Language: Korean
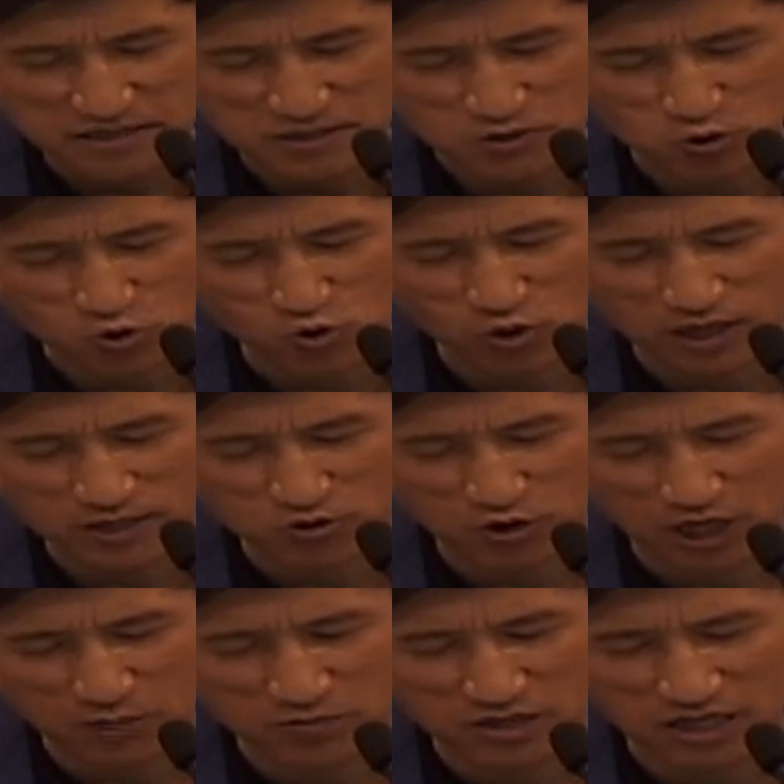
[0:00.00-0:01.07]
중요하죠.
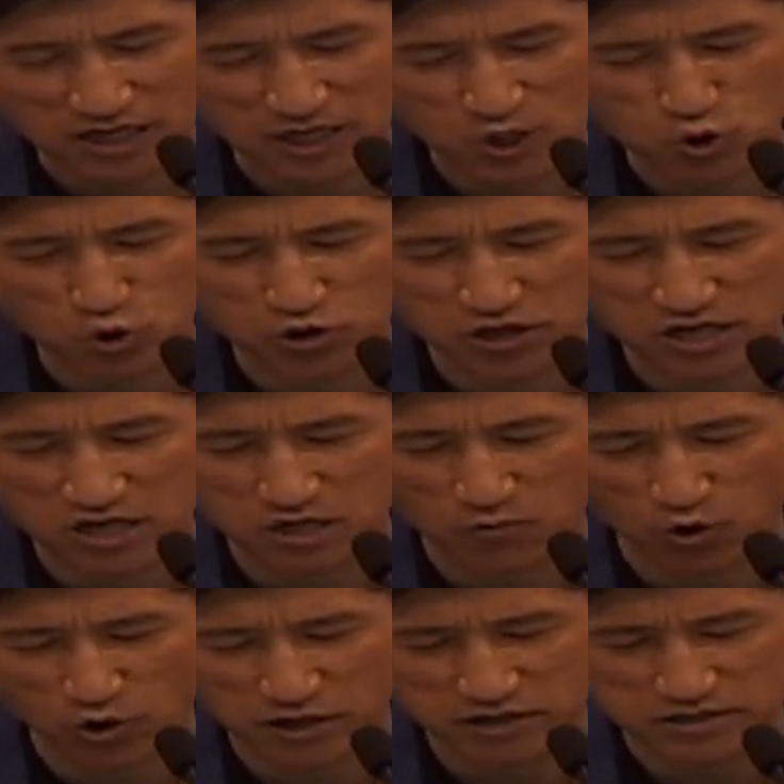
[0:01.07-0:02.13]
한번 다 같이 소리내
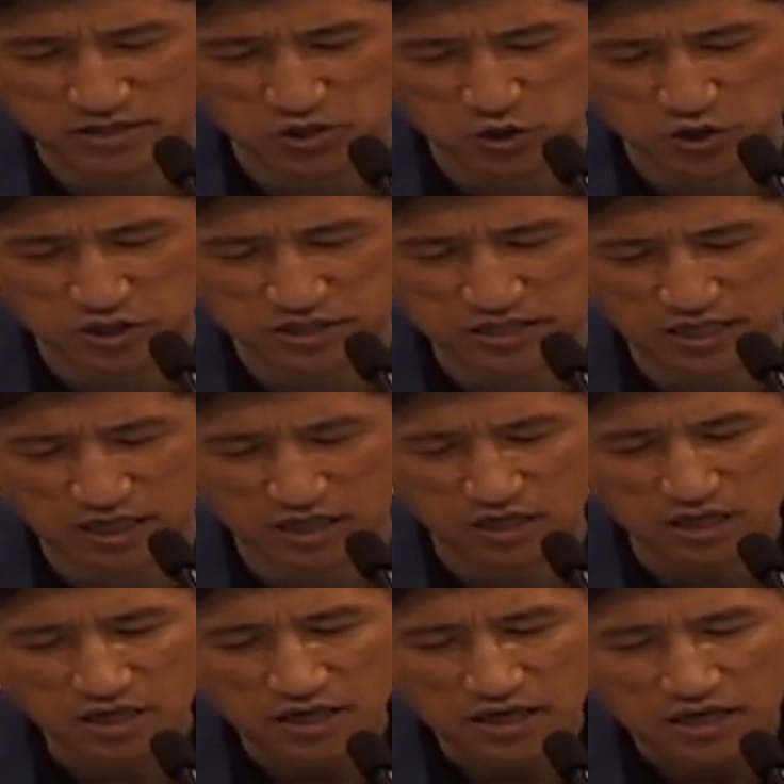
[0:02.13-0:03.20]
읽어볼까요? 시작.
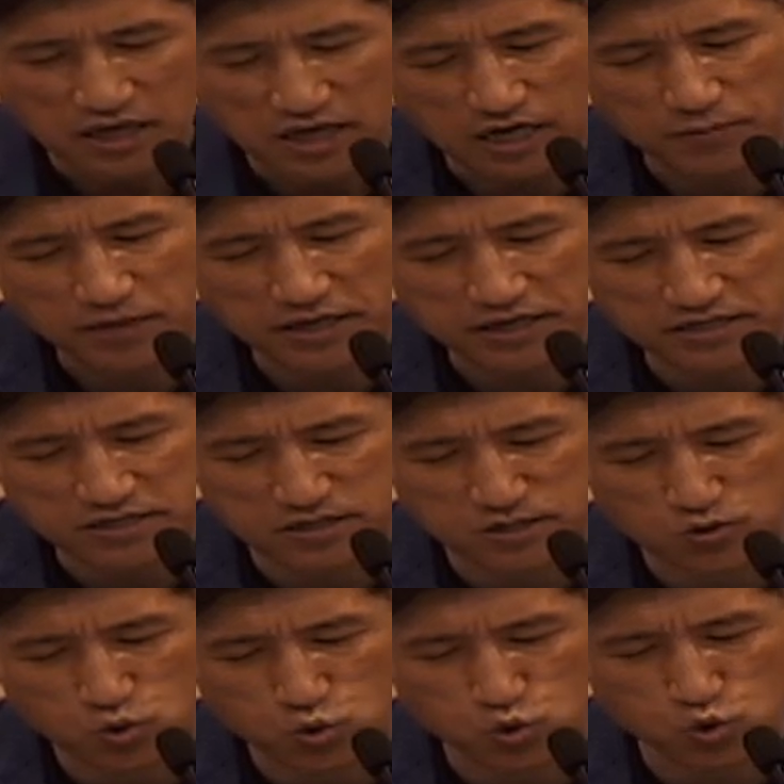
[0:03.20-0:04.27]

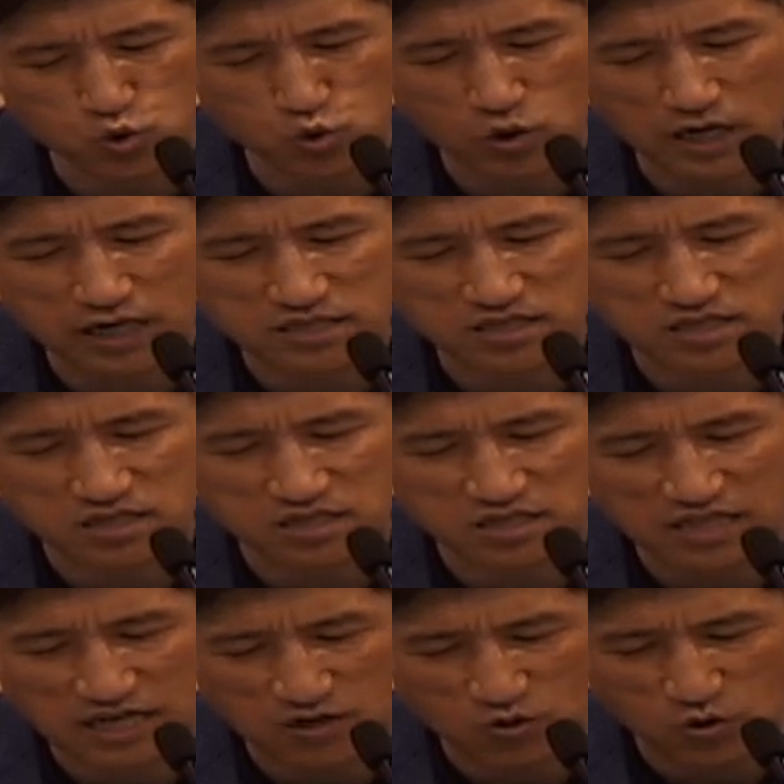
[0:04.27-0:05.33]
에벨은 두 아들을
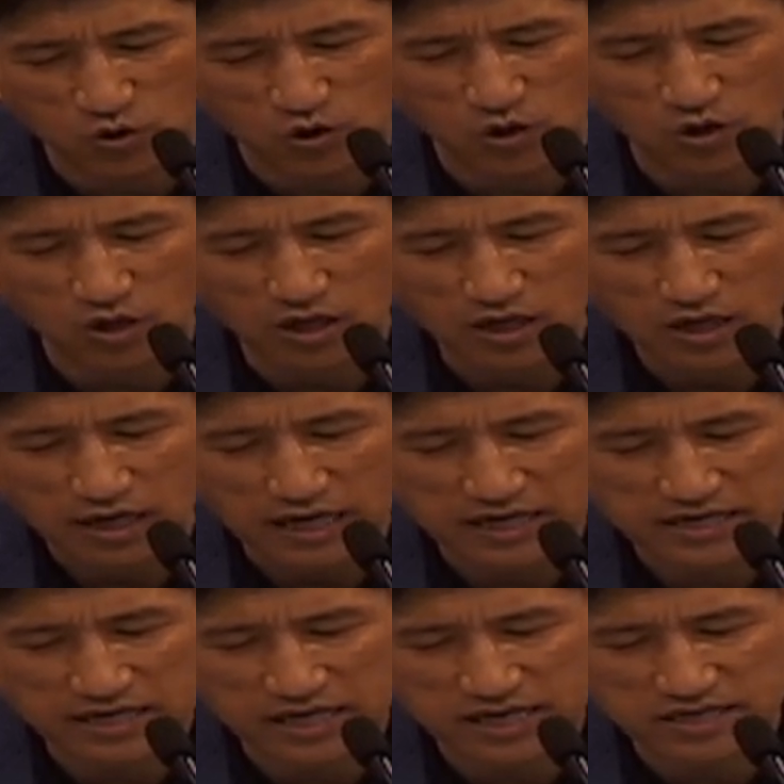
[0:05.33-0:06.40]
낳고
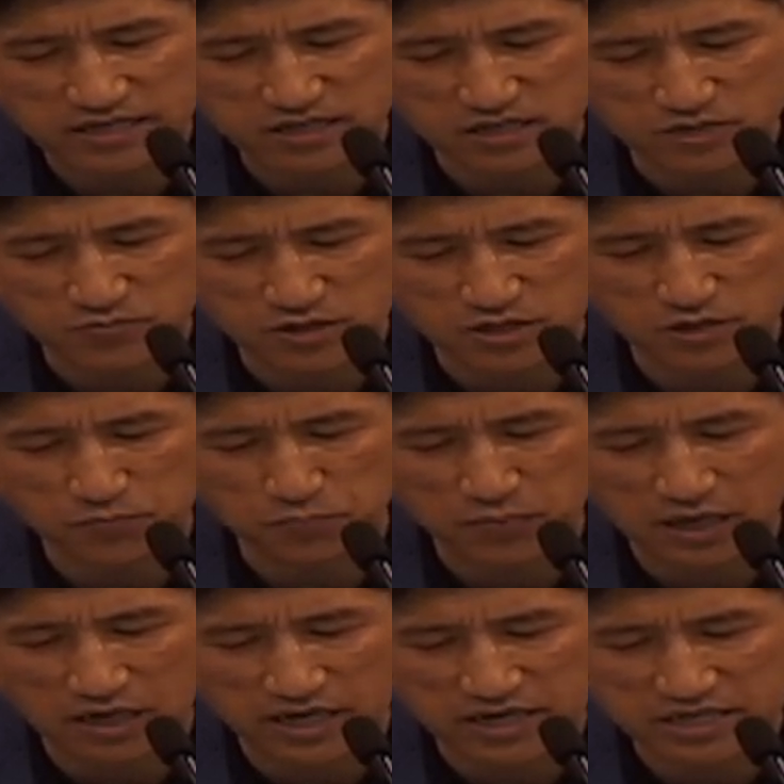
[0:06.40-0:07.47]
하나의 이름은
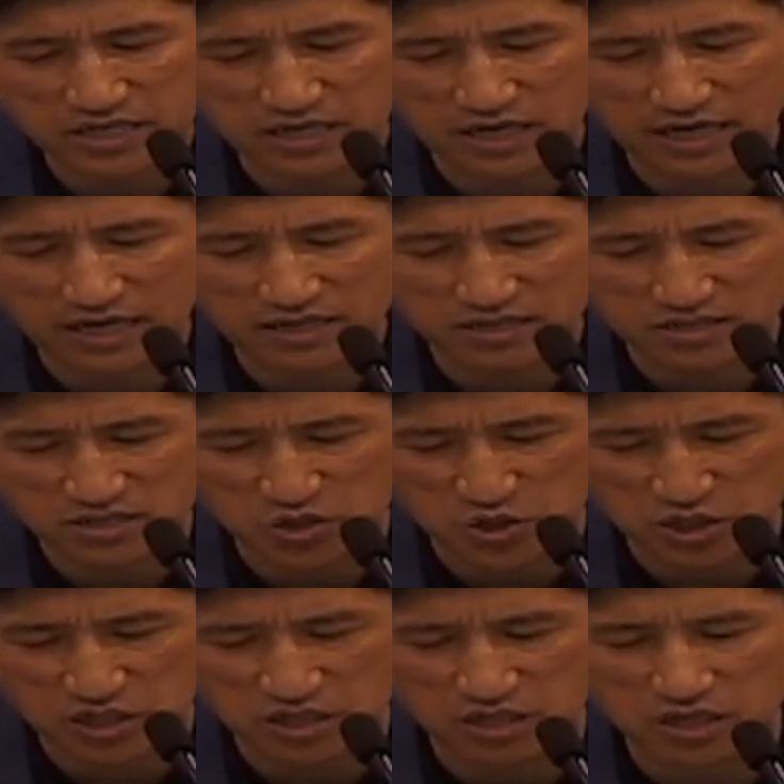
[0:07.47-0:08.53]
벨렉이라
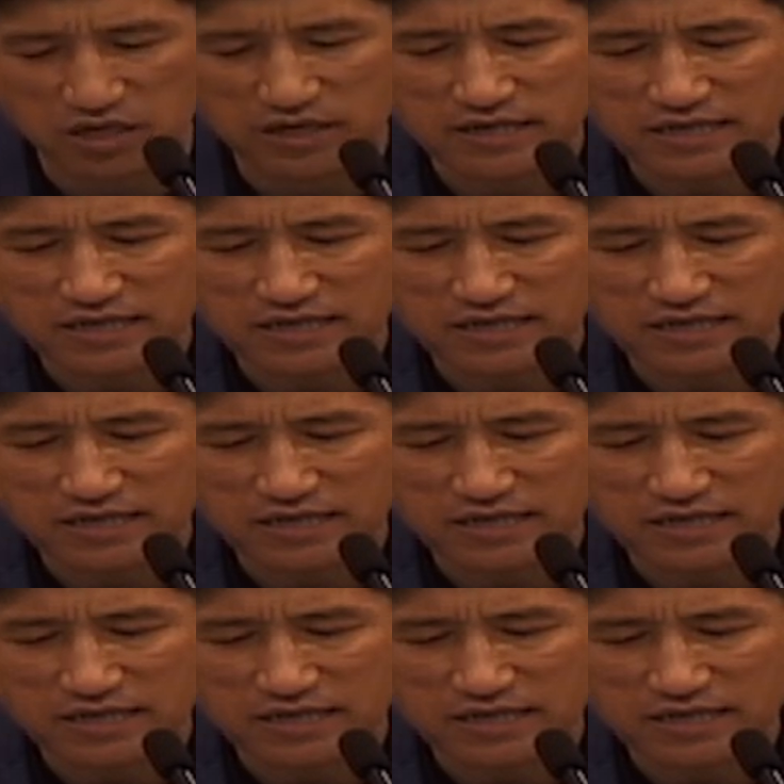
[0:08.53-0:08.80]
하였으니